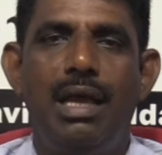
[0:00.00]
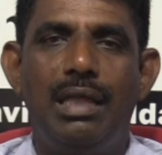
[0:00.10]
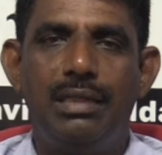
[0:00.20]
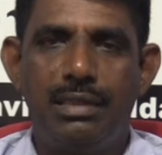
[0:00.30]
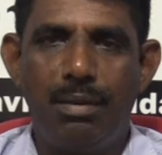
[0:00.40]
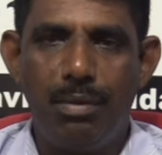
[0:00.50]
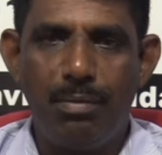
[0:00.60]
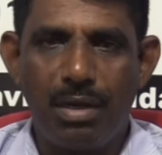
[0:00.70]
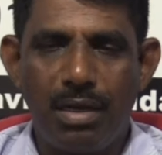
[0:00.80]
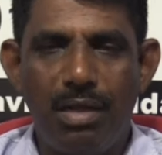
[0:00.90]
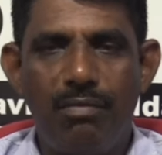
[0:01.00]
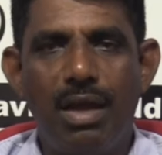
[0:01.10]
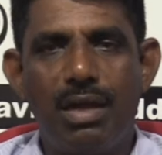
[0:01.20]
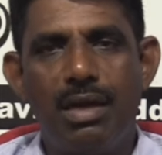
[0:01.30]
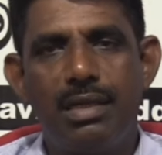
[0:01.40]
அந்த தமிழ் மக்களை
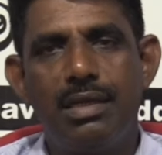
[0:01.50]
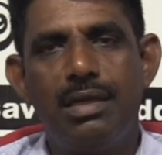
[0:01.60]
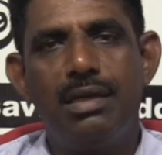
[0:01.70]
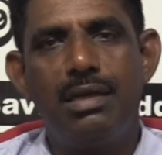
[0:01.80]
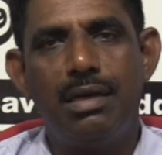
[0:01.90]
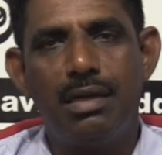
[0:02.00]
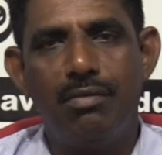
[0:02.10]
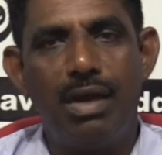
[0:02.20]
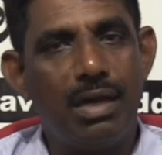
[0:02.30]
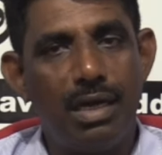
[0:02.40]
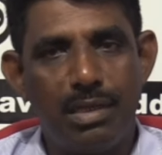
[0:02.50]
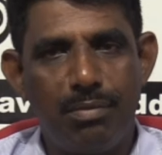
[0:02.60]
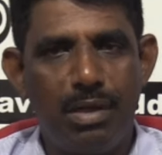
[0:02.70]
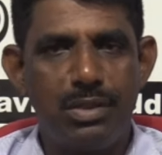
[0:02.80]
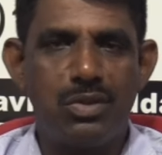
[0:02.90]
வாக்களிக்க எங்களுக்கு வாக்களிக்குமாறு